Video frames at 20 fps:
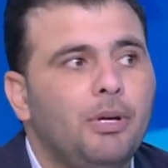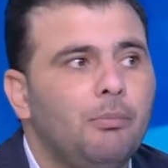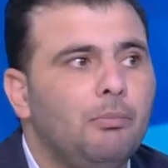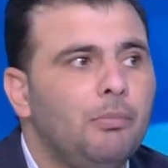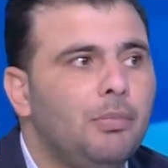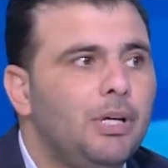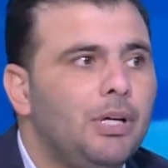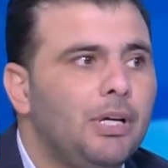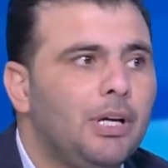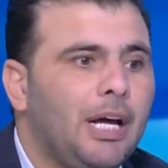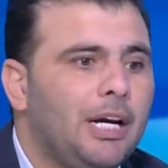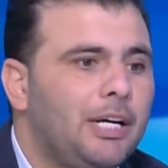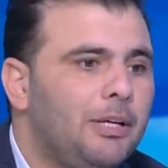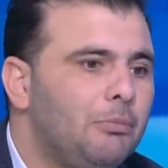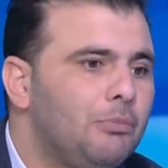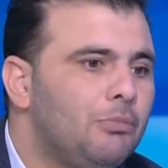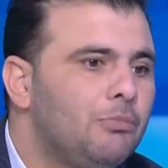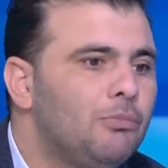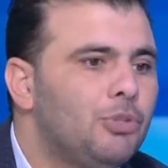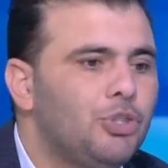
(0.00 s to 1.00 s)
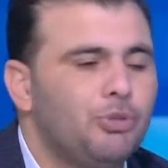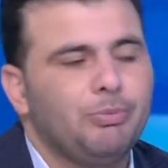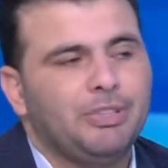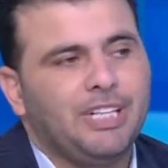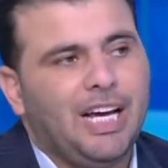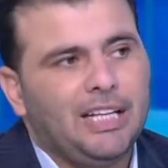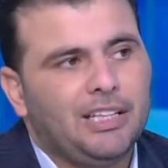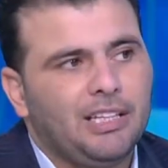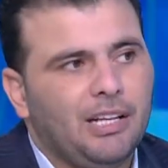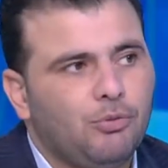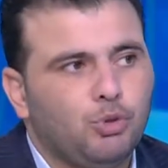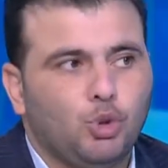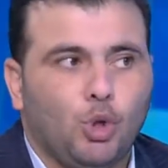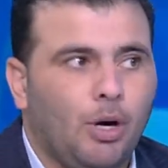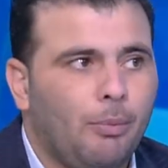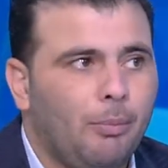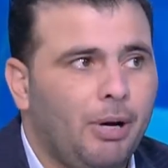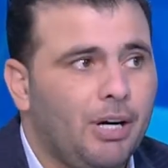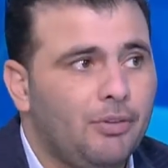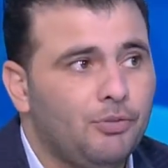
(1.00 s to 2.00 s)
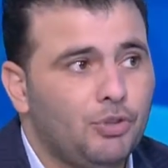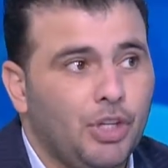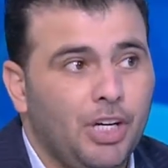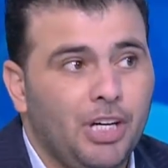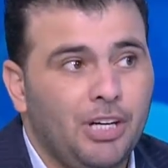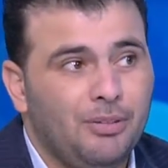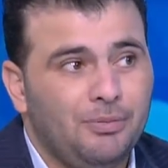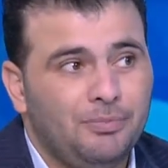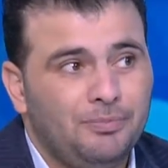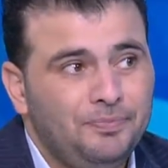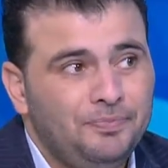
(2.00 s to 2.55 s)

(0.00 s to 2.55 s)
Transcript: م يعني مش مساعد نفسه انا ما اعرفش الاهلي بيحتاج